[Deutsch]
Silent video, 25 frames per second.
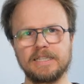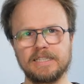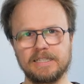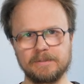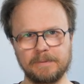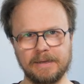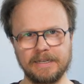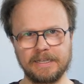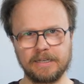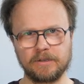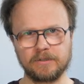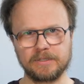
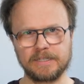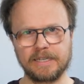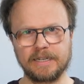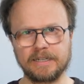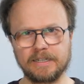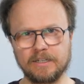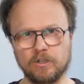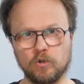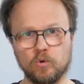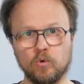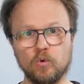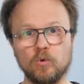Zweite
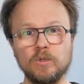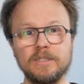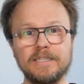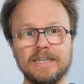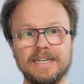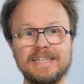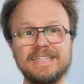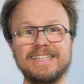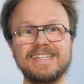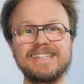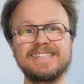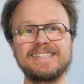Aussage,
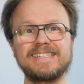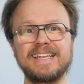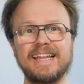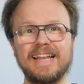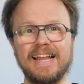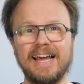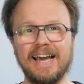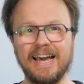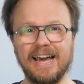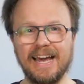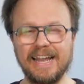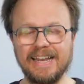Unterricht ist
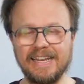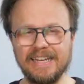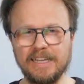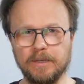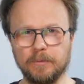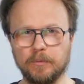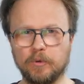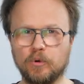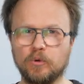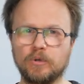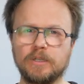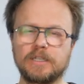ein
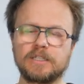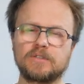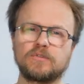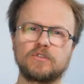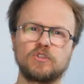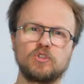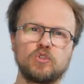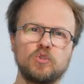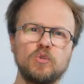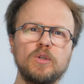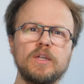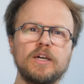Angebot, das
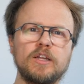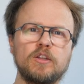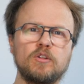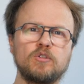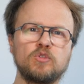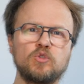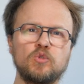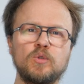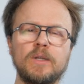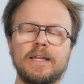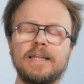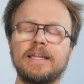von Schülerinnen
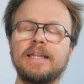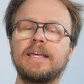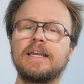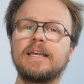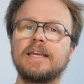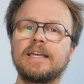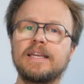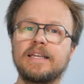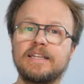und Schülern